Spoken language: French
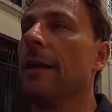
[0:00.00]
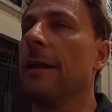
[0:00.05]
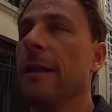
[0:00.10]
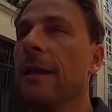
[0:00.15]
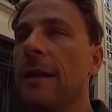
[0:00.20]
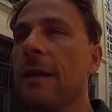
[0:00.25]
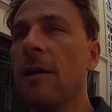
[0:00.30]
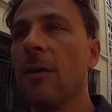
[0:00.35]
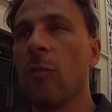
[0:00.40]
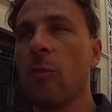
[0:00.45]

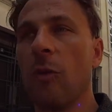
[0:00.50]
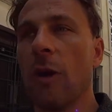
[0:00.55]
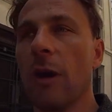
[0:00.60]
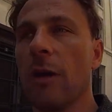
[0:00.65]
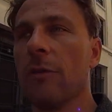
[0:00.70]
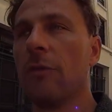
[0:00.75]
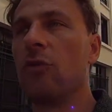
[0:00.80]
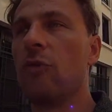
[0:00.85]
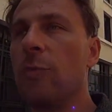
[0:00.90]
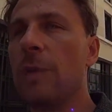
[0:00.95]

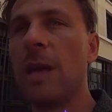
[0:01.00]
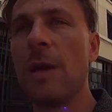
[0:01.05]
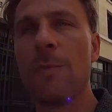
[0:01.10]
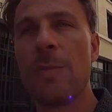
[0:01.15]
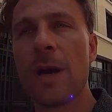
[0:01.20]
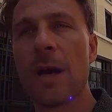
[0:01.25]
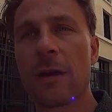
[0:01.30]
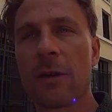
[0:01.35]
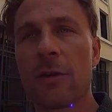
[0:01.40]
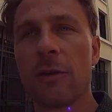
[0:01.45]
Néanmoins, n'oubliez
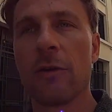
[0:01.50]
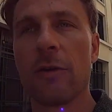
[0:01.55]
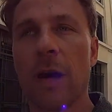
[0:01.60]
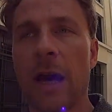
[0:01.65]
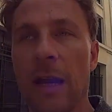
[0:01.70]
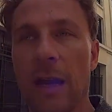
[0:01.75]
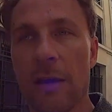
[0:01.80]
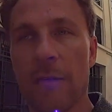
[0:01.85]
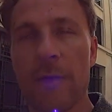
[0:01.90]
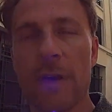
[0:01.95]
pas que,
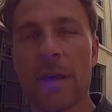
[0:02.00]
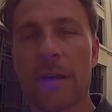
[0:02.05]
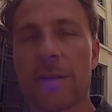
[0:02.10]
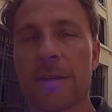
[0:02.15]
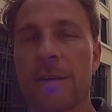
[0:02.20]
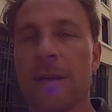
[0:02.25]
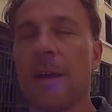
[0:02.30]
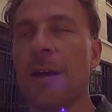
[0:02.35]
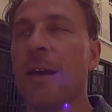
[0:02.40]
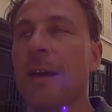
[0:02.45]
à
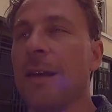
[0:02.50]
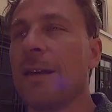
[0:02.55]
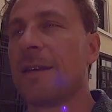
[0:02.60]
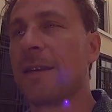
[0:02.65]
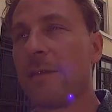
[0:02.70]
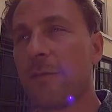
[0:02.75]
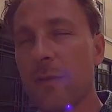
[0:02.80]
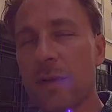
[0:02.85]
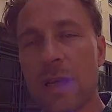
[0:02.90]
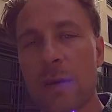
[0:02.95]
l'inverse,
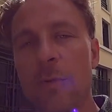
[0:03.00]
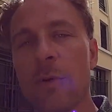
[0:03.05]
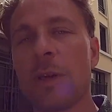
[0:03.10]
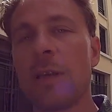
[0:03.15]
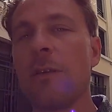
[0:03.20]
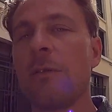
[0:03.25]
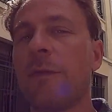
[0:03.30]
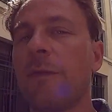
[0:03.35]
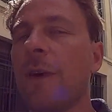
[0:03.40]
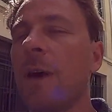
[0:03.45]
si vous
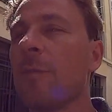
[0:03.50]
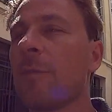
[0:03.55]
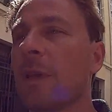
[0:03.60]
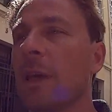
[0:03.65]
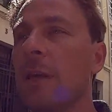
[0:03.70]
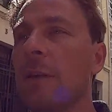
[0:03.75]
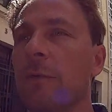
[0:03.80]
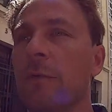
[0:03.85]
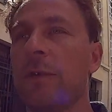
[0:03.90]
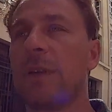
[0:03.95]
abordez une femme
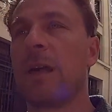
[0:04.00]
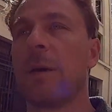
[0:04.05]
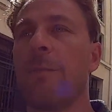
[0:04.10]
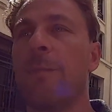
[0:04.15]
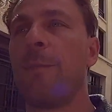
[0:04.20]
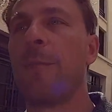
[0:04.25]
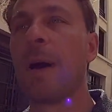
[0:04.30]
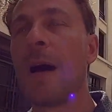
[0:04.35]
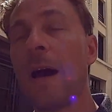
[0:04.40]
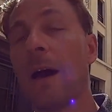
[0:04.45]
qui ne vous a
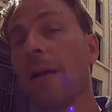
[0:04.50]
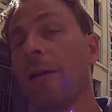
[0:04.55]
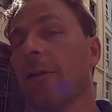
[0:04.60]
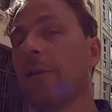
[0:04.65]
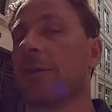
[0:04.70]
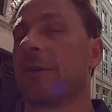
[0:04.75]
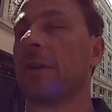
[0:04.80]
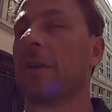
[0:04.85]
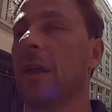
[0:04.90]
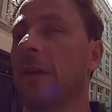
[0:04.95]
pas
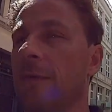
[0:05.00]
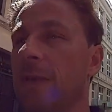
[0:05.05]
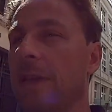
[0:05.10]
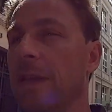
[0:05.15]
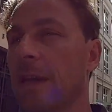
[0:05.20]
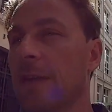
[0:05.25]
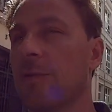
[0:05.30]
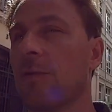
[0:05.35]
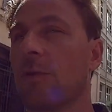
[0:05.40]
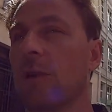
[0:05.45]
lancé
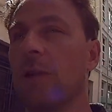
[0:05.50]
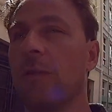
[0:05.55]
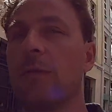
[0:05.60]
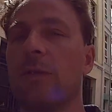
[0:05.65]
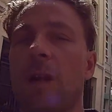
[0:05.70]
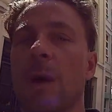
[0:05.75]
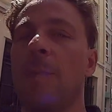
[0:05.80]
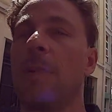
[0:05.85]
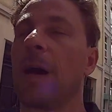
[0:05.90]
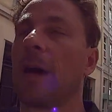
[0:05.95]
d'invitation, qui ne
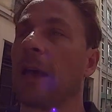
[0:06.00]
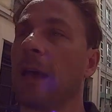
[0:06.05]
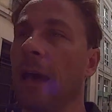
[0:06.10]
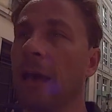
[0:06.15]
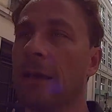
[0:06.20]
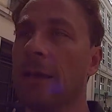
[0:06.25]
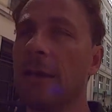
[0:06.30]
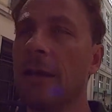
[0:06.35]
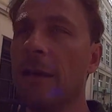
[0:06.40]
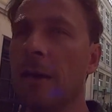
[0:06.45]
vous a pas
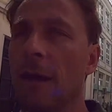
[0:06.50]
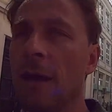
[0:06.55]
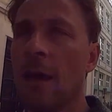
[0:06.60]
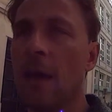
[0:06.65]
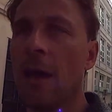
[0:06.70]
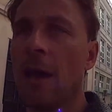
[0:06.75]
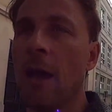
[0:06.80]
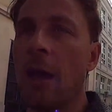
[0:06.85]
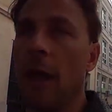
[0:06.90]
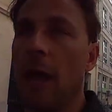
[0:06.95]
regardé,
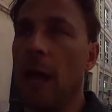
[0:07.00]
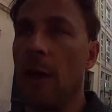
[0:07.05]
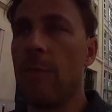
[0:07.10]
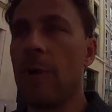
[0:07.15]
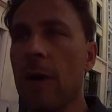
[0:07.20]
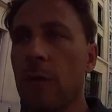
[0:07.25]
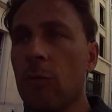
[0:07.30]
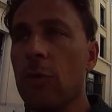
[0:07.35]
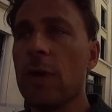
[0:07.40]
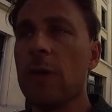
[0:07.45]
eh
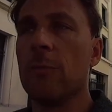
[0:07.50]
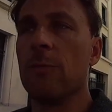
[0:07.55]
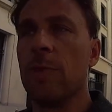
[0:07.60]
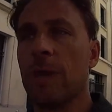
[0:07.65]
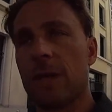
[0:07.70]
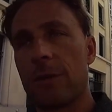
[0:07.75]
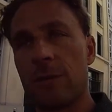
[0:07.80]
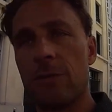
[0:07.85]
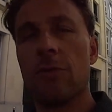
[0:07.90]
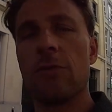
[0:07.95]
bien oui,
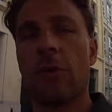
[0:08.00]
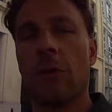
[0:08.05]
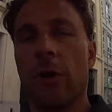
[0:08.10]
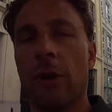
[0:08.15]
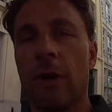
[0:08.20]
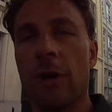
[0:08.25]
bien sûr,